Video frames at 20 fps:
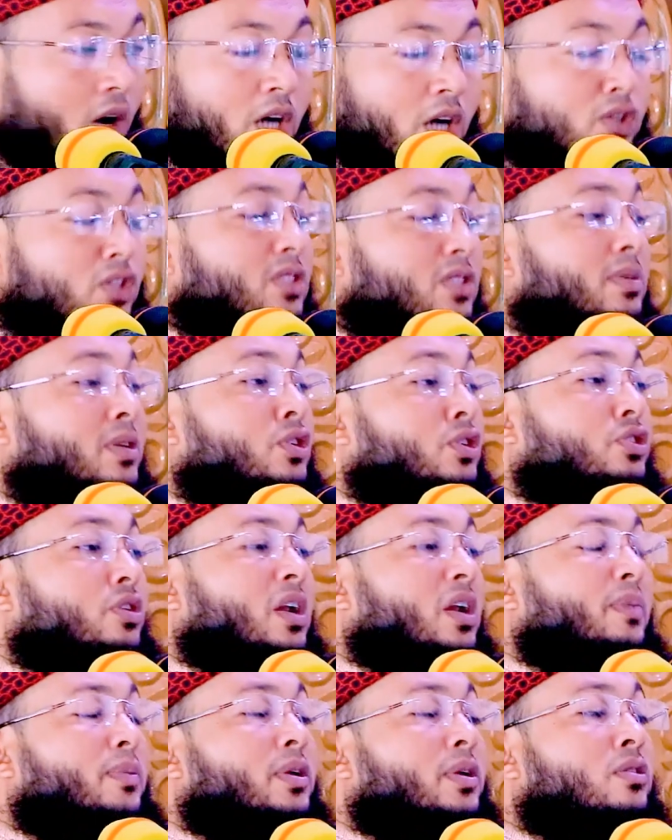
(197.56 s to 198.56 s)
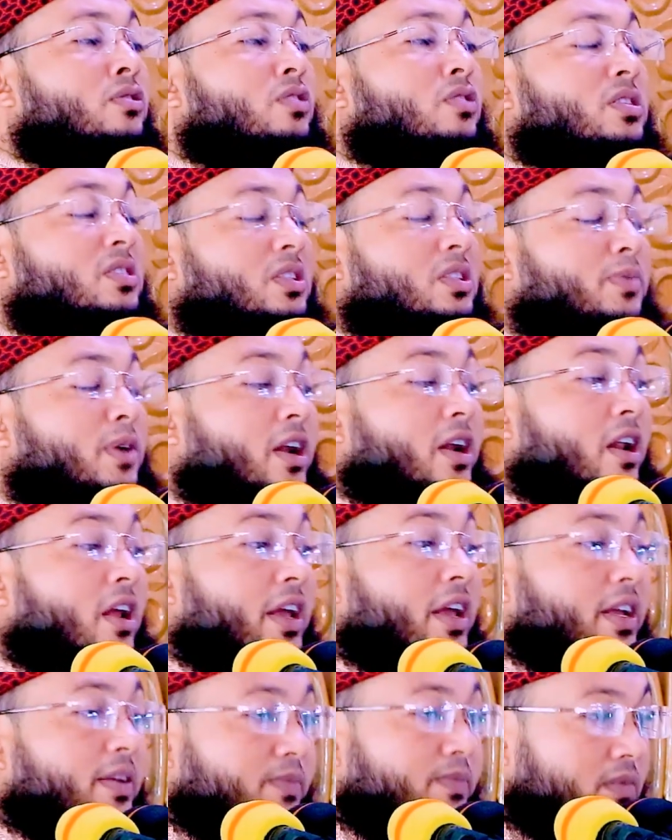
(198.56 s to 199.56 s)
অথচ মানুষ কল্পনাও করতে পারে
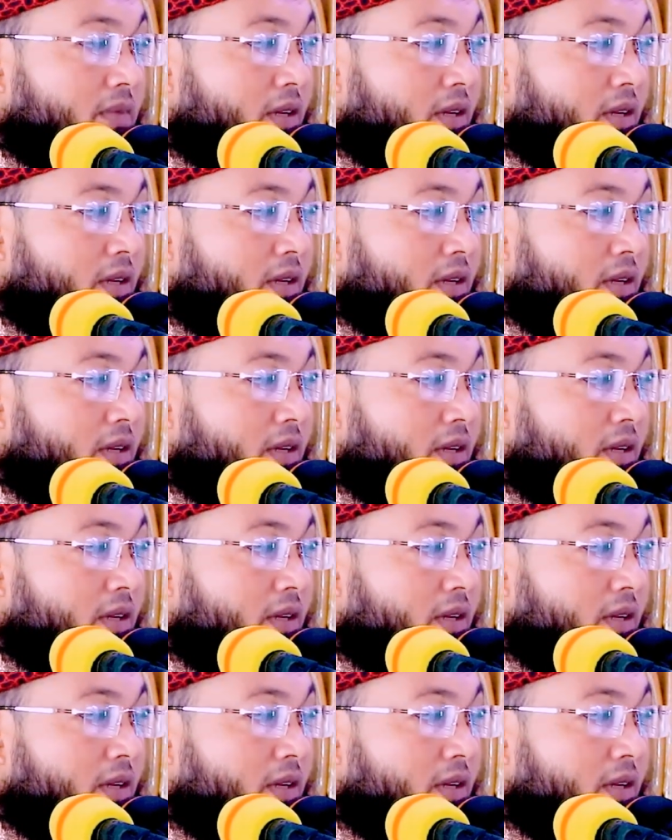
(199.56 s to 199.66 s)
নাই